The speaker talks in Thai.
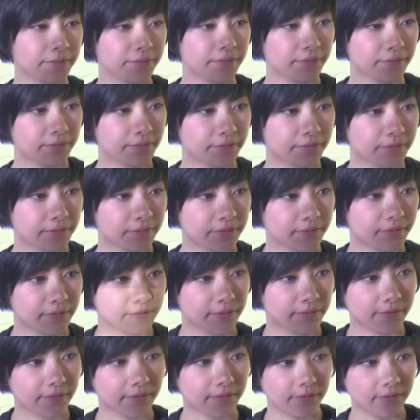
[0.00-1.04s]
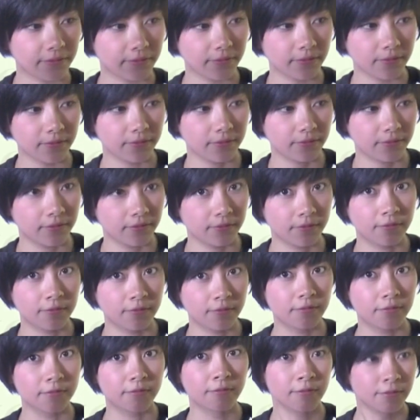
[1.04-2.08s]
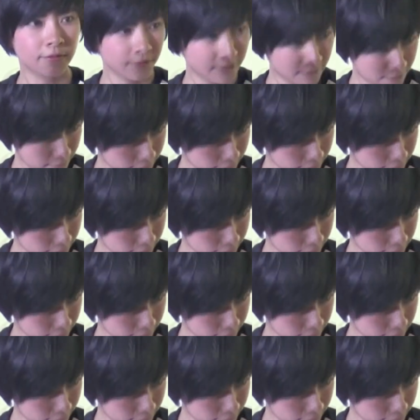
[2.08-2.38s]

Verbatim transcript: ตอนนี้ไอจีเราก็มีภาษาหลากหลายเลยในการ